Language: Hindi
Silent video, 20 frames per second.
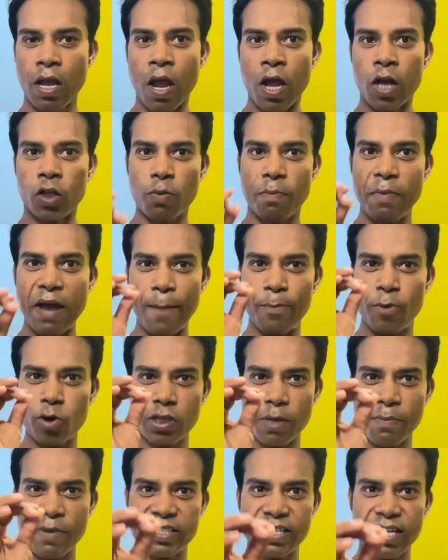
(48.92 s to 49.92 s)
तो मैं आप लोग
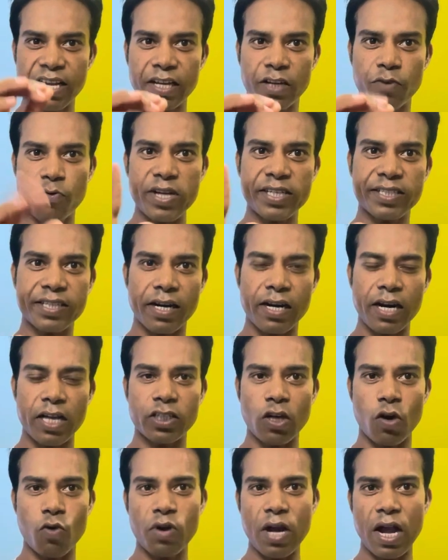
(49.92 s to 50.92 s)
से बस ये रिक्वेस्ट करना
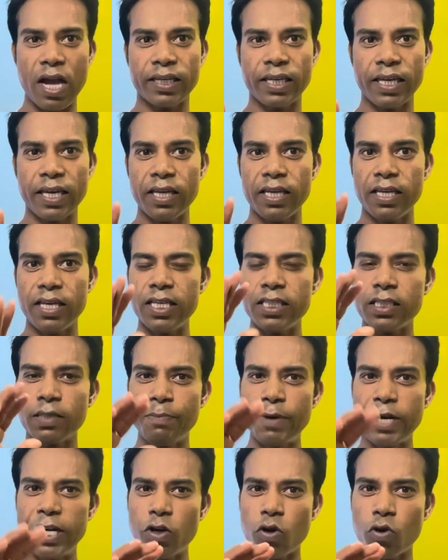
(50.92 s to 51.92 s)
चाहूंगा कि इस
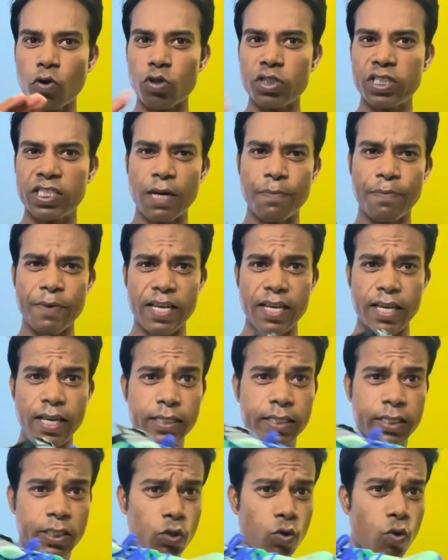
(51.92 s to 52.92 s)
वीडियो को सिर्फ
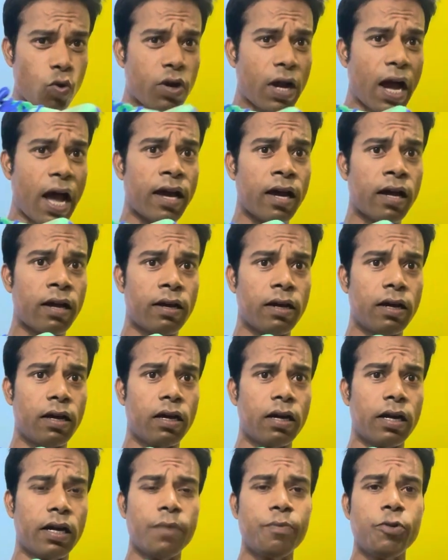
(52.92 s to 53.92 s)
इस शू का
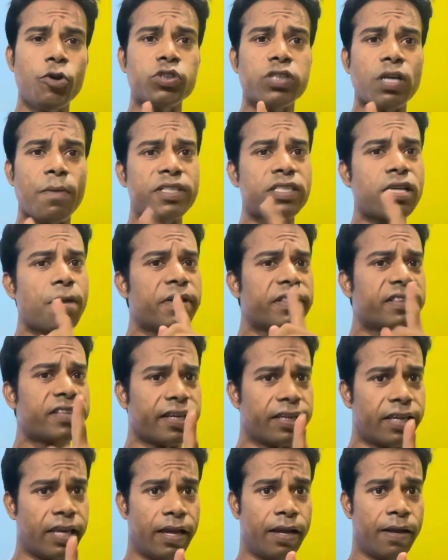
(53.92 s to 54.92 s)
रिव्यू समझ के मत
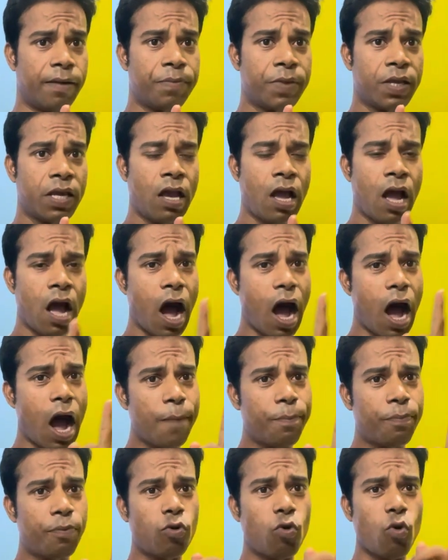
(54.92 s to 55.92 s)
देखिए
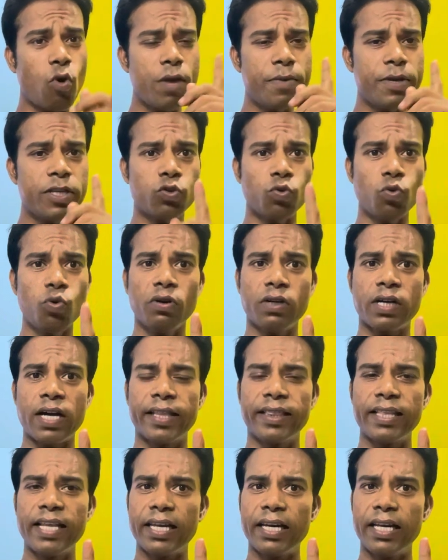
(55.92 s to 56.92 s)
आप कोई भी शू
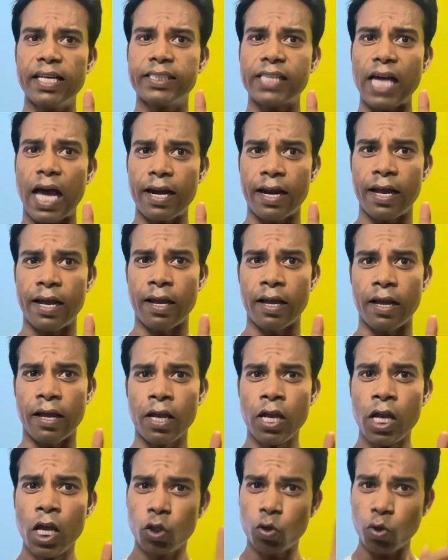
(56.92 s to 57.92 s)
खरीदने के लिए जा रहे हैं
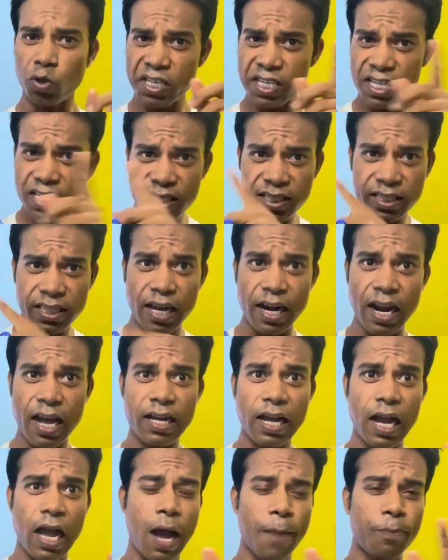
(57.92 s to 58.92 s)
तो इस तरह
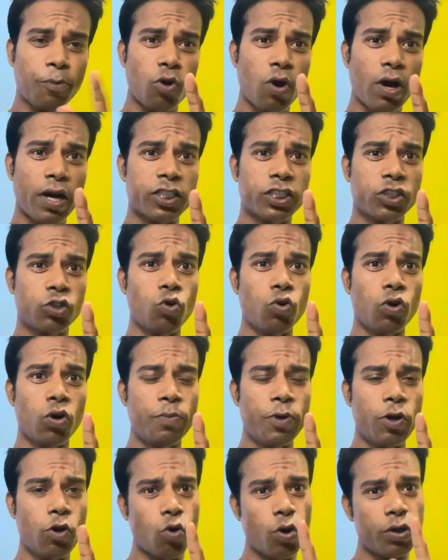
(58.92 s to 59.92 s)
का आपको अगर शू
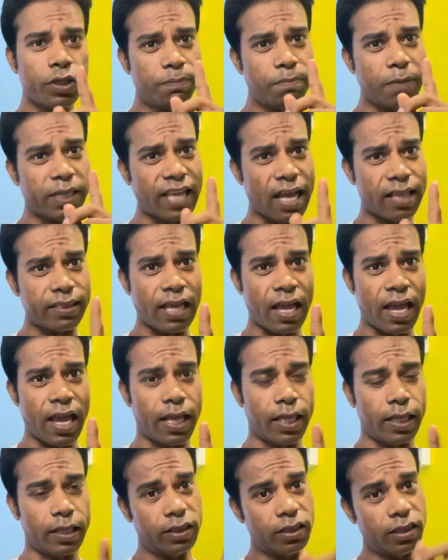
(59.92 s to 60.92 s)
रिव्यू कोई बताता
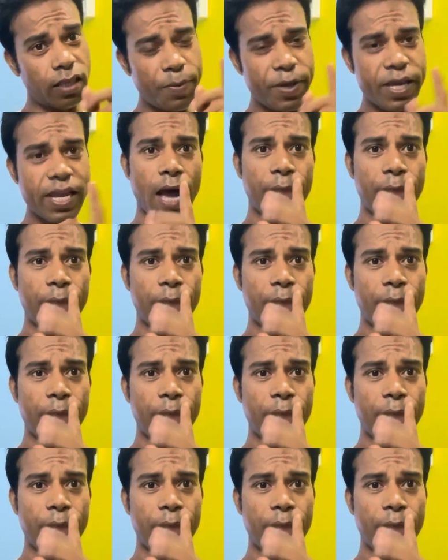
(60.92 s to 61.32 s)
है तभी आप